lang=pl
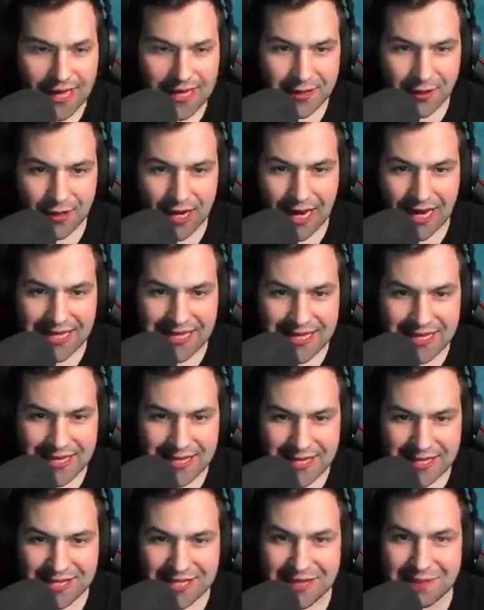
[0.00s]
okay,
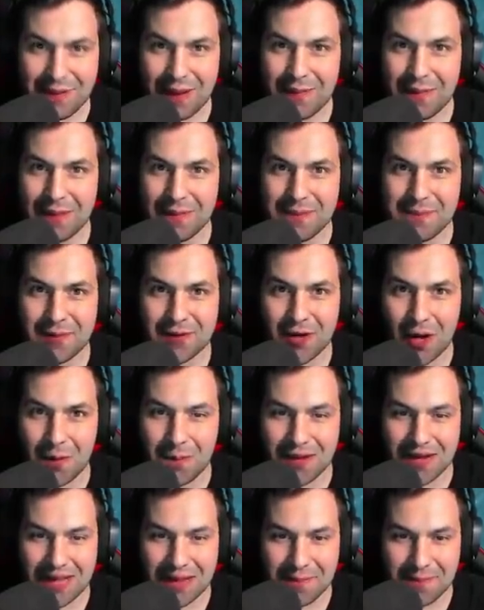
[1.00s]
kochani, chyba mamy
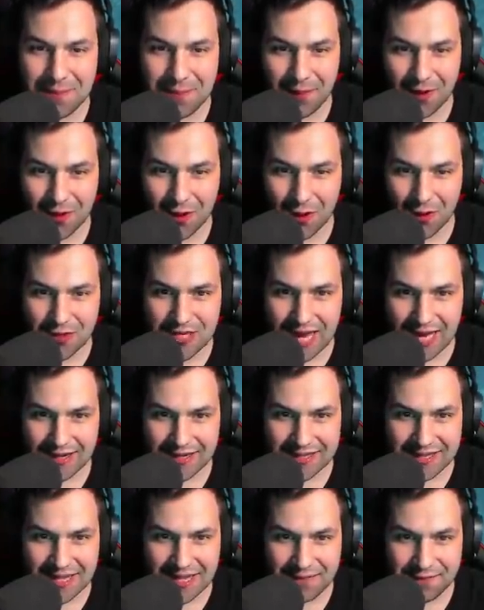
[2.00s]
problem, bo
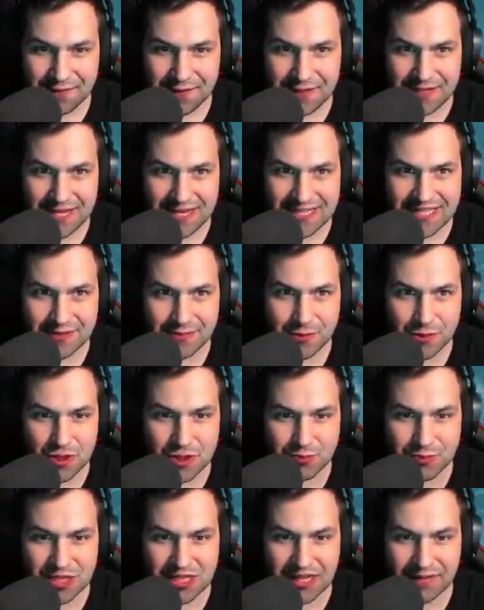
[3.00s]
Young Delfin nie chce mi już
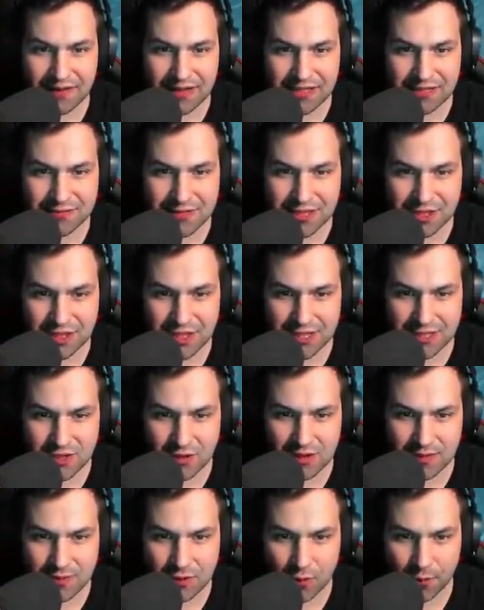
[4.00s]
sprzedawać, w sensie nie chce
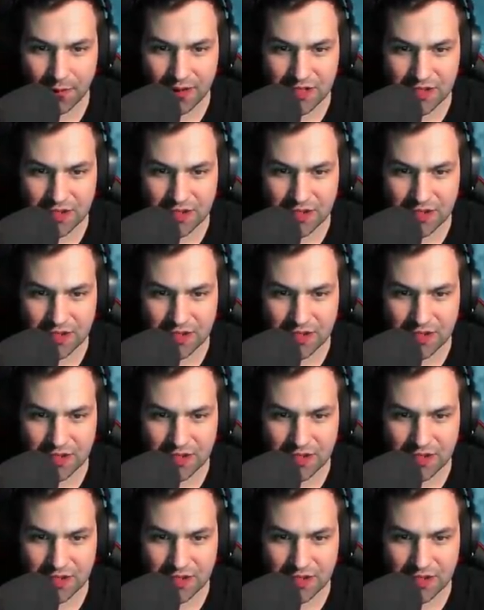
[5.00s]
ode mnie kupować